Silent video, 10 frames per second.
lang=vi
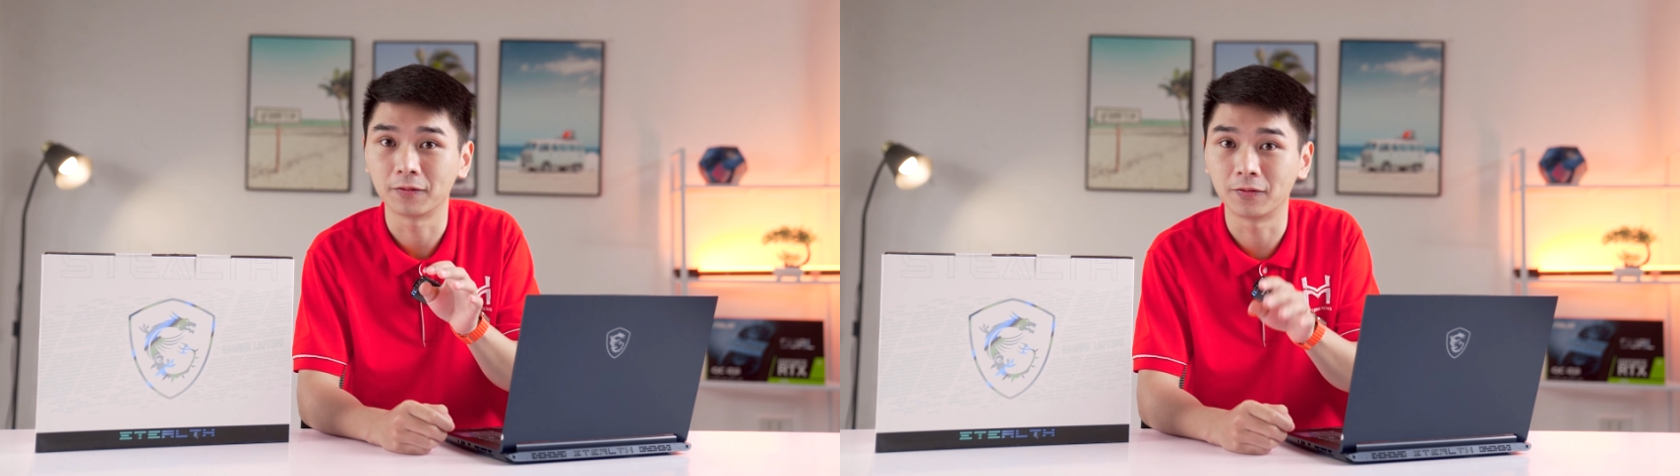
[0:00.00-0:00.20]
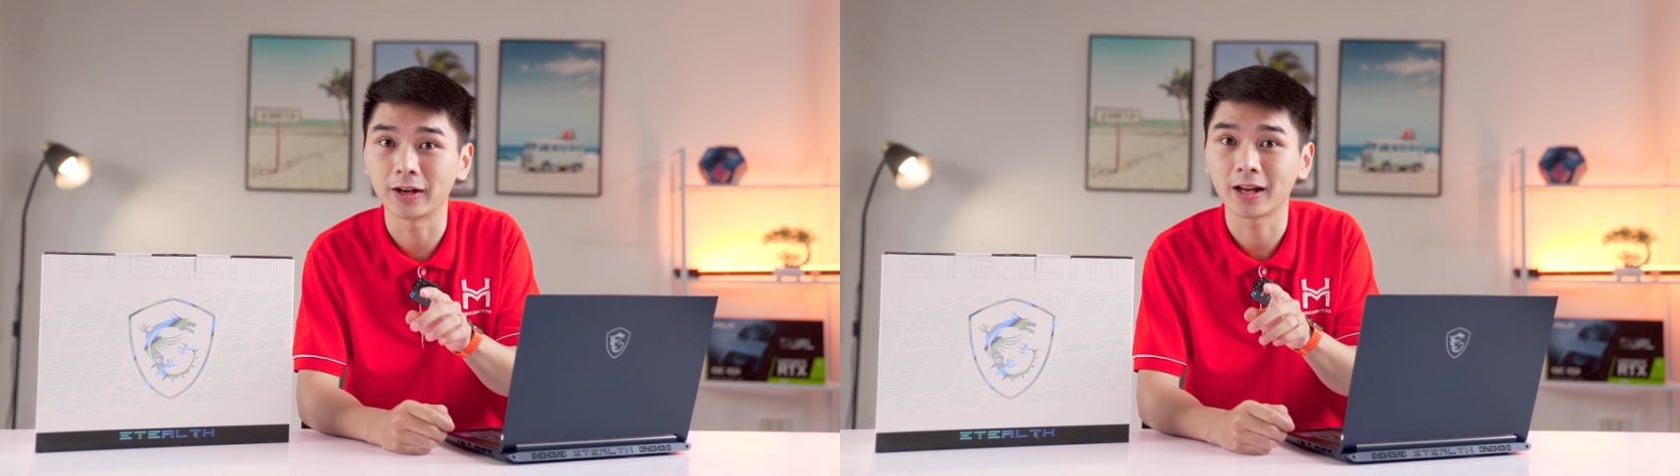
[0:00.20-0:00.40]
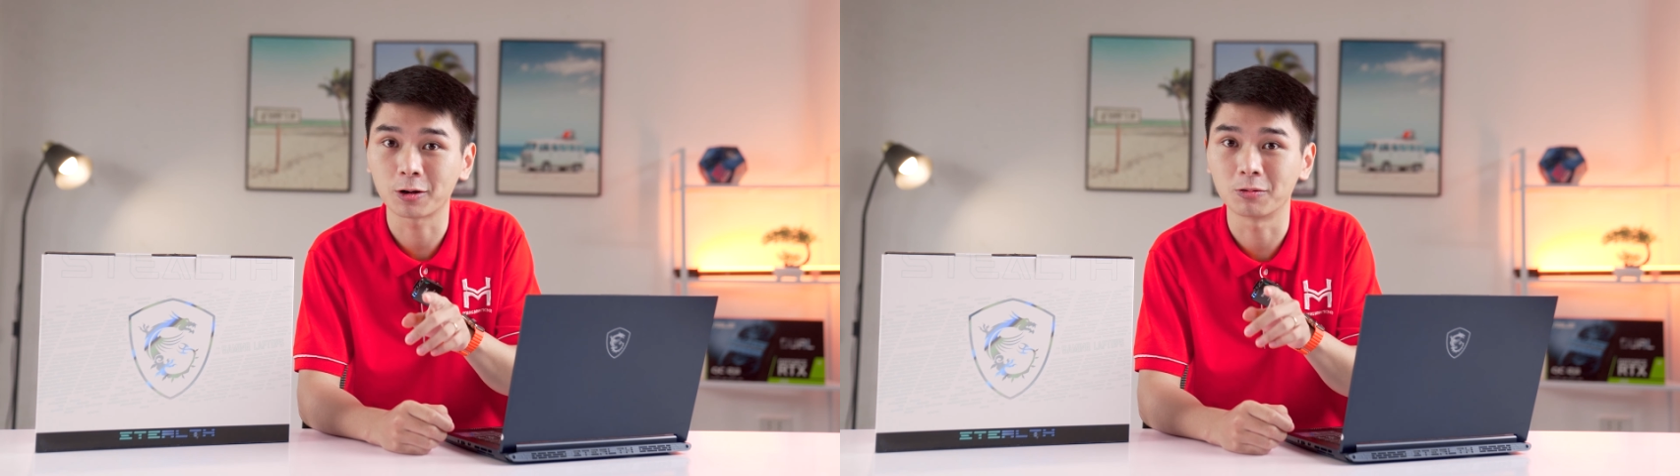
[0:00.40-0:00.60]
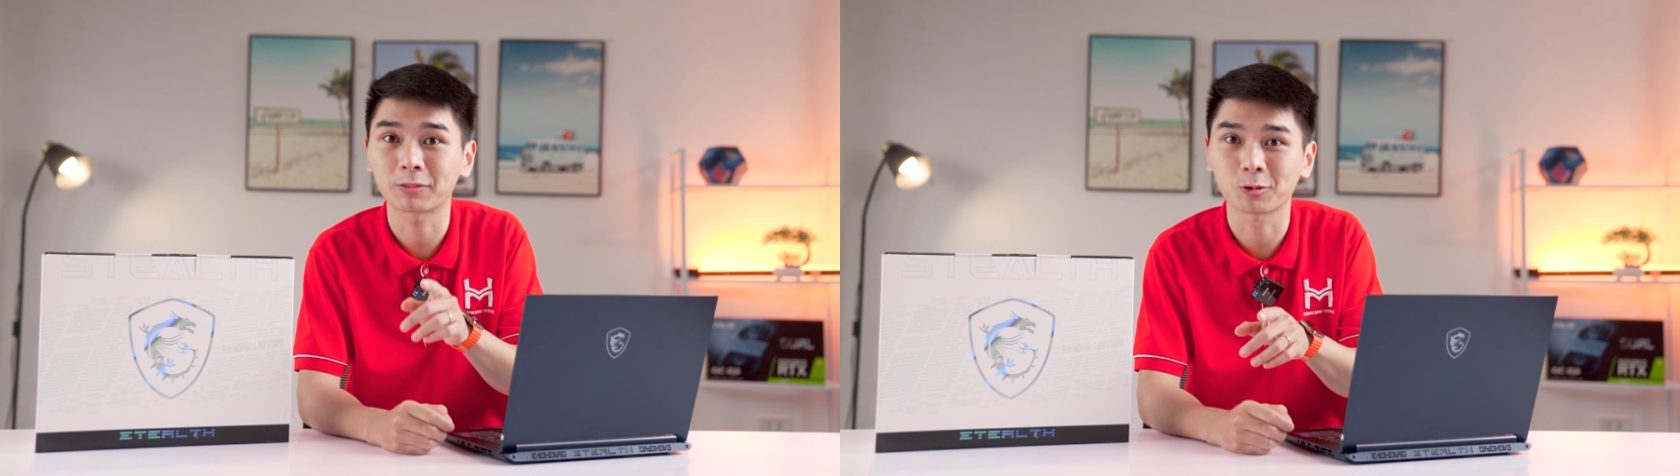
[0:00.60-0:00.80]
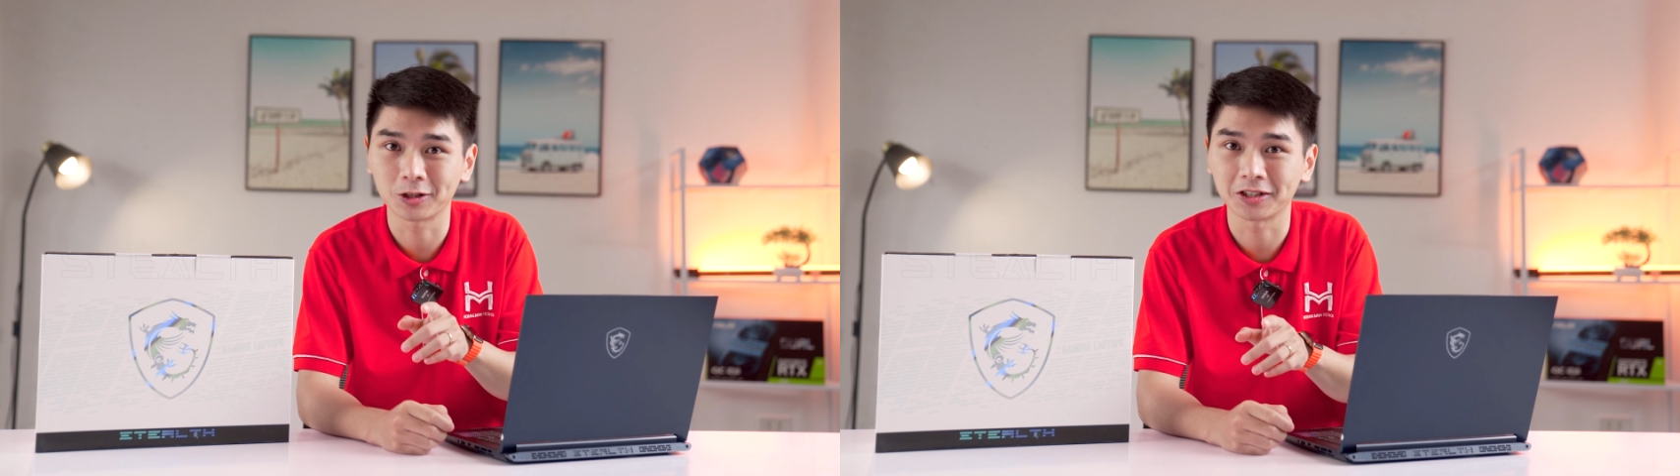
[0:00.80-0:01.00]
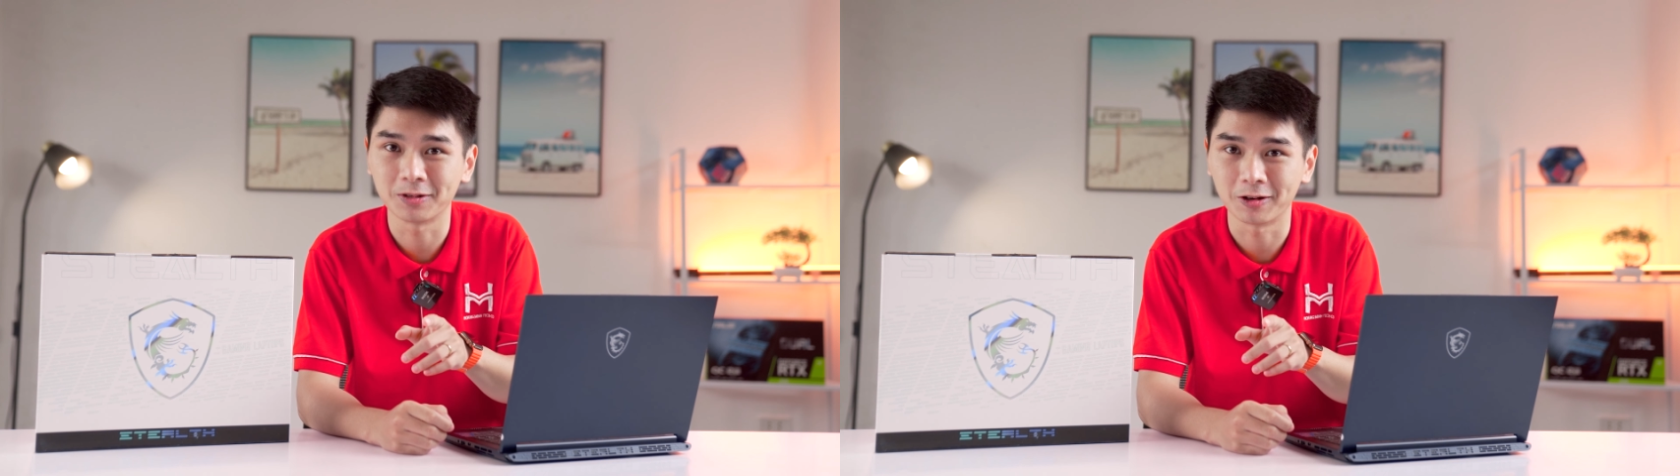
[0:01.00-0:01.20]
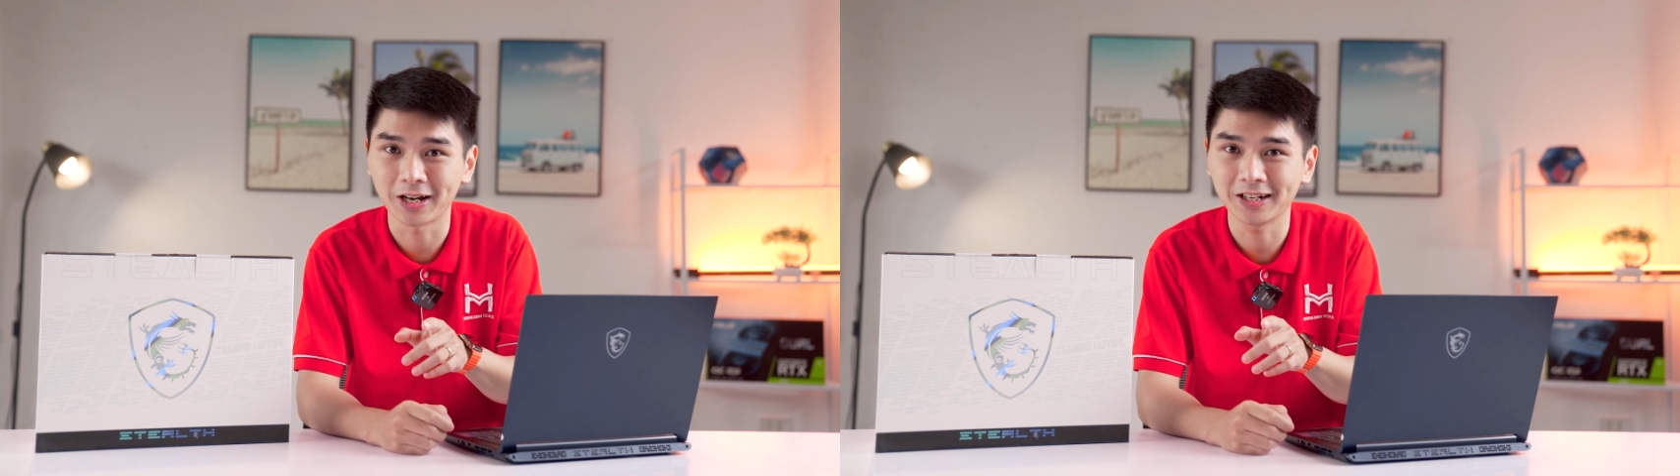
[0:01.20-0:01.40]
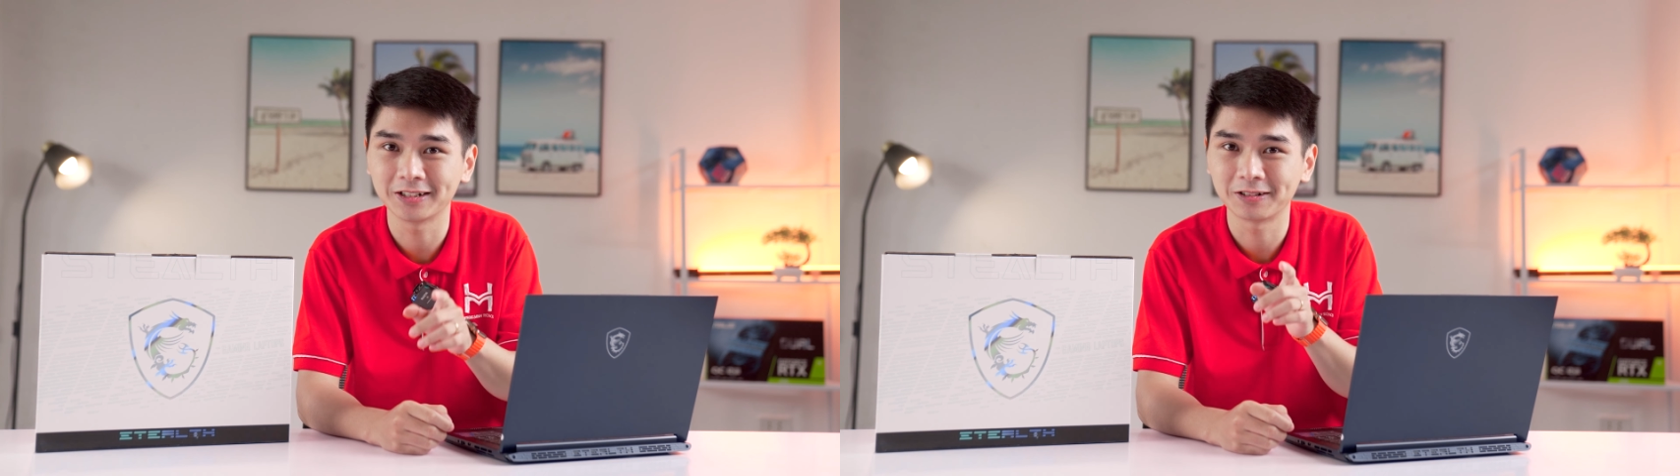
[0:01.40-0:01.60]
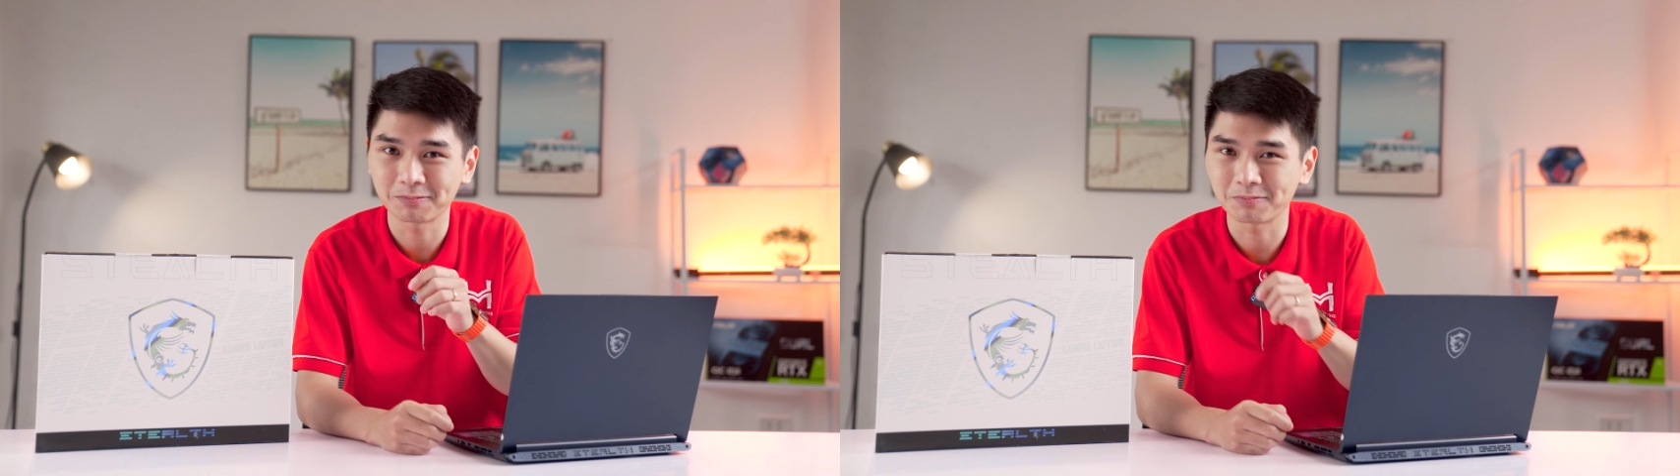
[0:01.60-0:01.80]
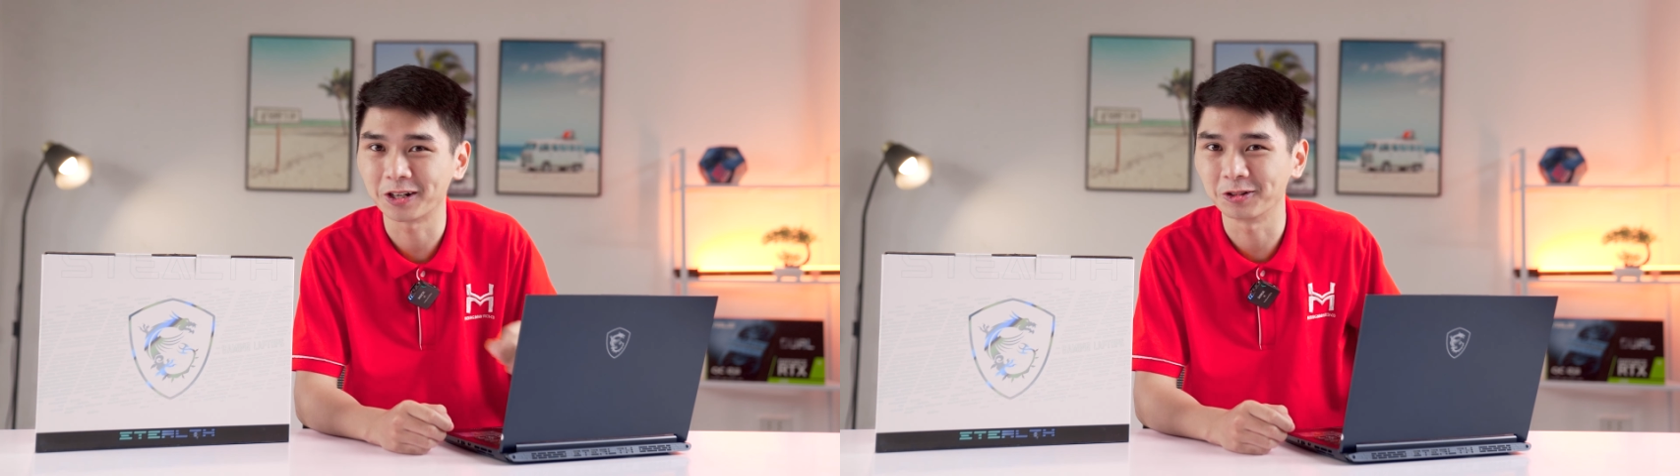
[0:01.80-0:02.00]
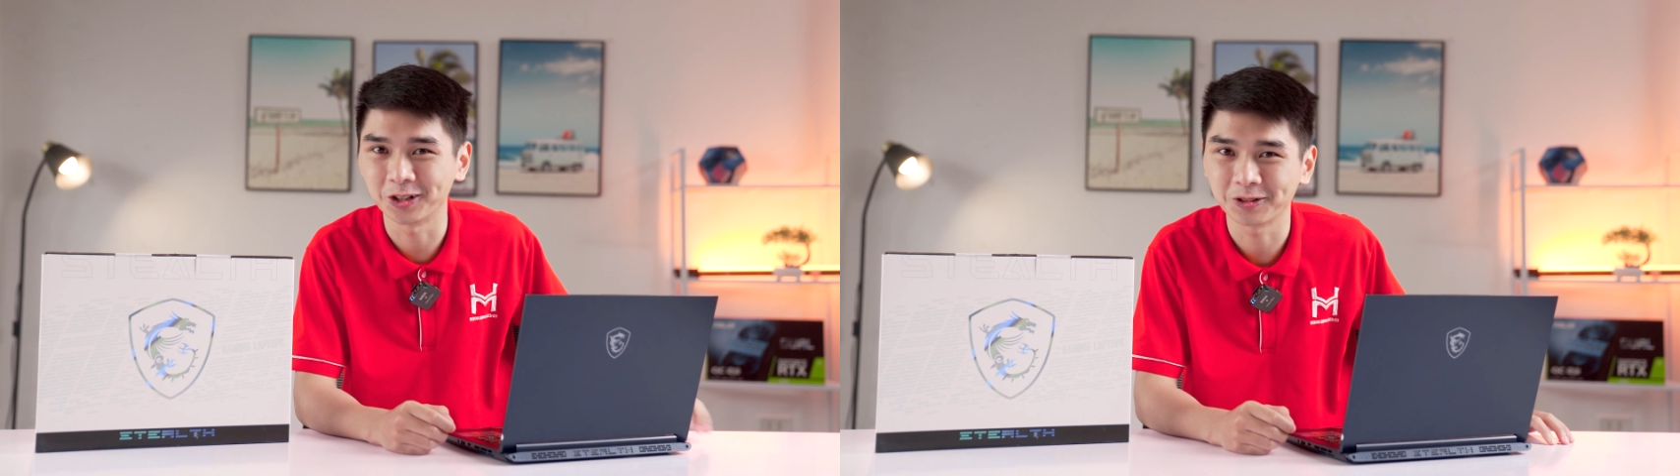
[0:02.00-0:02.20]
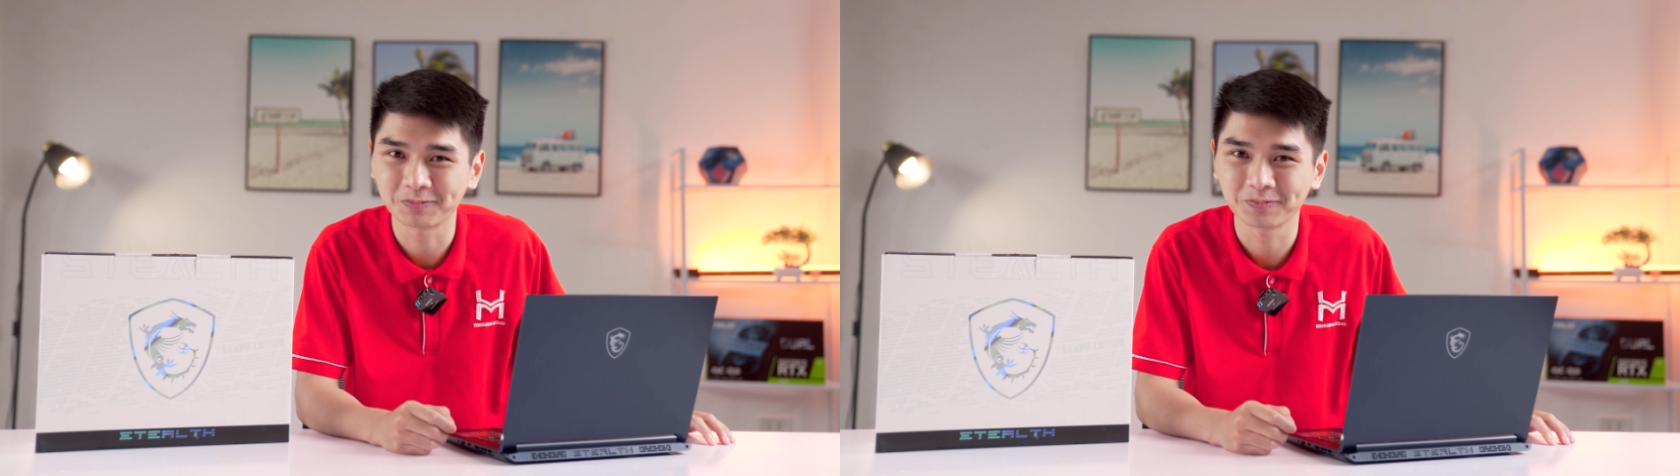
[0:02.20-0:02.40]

vậy hãy cùng laptop Google tìm hiểu nhá bắt đầu rồi